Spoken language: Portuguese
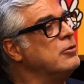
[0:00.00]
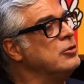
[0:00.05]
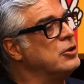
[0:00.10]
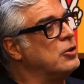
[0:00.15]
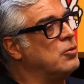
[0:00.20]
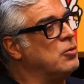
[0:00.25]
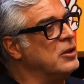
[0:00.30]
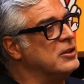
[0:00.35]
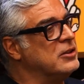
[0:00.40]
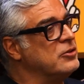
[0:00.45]
de
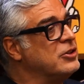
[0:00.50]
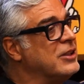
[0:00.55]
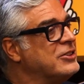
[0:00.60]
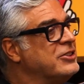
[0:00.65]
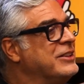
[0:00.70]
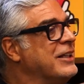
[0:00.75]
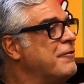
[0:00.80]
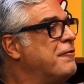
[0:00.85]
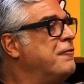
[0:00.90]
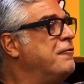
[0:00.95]
coisas. Eu já
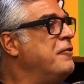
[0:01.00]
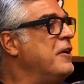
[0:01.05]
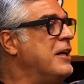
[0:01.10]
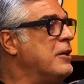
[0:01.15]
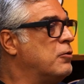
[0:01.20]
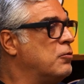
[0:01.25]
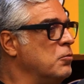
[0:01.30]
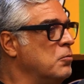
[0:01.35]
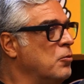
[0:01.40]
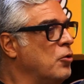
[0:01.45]
tinha
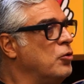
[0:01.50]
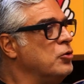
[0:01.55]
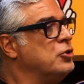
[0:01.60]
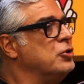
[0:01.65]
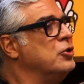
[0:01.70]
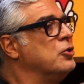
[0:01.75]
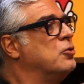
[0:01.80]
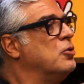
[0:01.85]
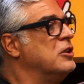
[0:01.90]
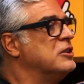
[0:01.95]
feito um monte
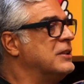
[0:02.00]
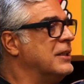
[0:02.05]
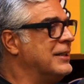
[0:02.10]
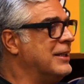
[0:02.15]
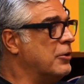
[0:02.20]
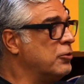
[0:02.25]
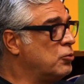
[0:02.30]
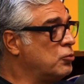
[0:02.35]
de coisa legal.